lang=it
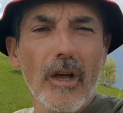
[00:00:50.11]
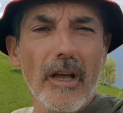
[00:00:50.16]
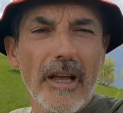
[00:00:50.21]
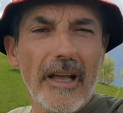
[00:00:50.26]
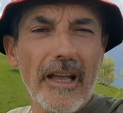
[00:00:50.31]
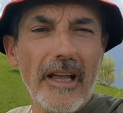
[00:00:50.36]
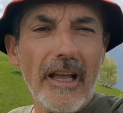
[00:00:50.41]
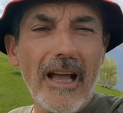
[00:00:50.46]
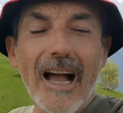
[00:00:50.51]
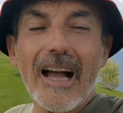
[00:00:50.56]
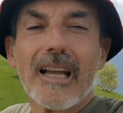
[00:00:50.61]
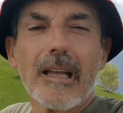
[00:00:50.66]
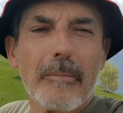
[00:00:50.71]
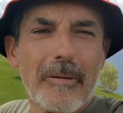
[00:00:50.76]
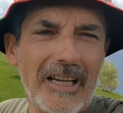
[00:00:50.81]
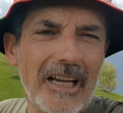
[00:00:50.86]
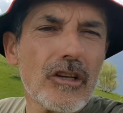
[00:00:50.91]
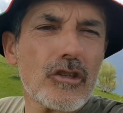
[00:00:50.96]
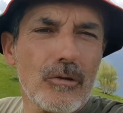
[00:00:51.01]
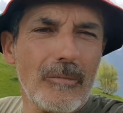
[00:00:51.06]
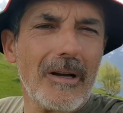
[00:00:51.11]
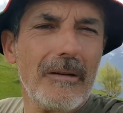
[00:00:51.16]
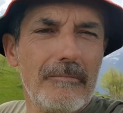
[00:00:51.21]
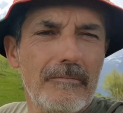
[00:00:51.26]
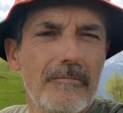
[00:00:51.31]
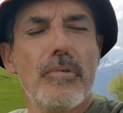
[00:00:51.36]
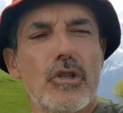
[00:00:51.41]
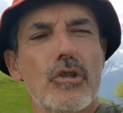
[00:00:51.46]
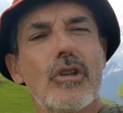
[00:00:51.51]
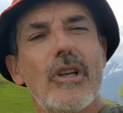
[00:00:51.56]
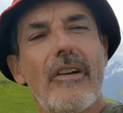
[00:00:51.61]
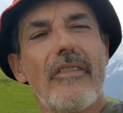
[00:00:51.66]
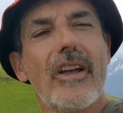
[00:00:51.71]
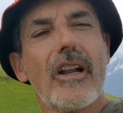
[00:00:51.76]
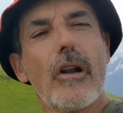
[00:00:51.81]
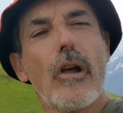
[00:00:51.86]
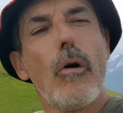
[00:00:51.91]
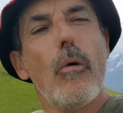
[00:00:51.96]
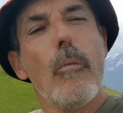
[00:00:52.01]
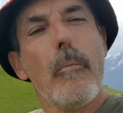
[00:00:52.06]
eh, anche perché insomma bisogna
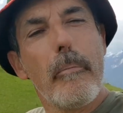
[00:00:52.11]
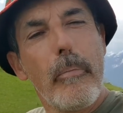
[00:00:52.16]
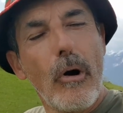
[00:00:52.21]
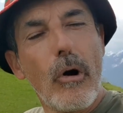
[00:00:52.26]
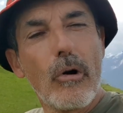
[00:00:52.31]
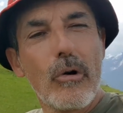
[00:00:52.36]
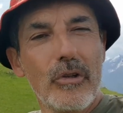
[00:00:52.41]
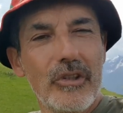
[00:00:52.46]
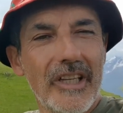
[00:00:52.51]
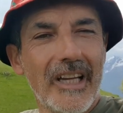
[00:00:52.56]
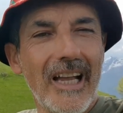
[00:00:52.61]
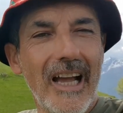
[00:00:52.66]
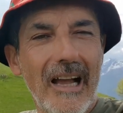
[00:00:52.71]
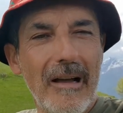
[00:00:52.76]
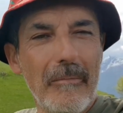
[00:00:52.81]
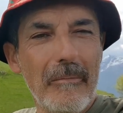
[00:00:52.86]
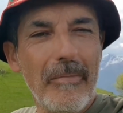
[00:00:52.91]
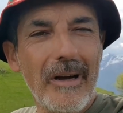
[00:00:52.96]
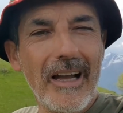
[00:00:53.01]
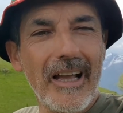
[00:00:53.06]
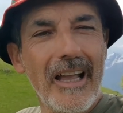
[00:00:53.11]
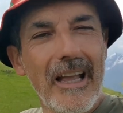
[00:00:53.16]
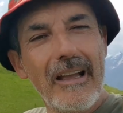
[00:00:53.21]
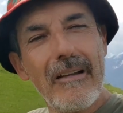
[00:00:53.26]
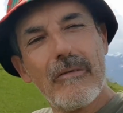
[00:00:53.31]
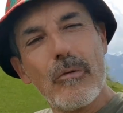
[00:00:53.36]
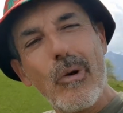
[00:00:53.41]
avere un poco di gamba, eh.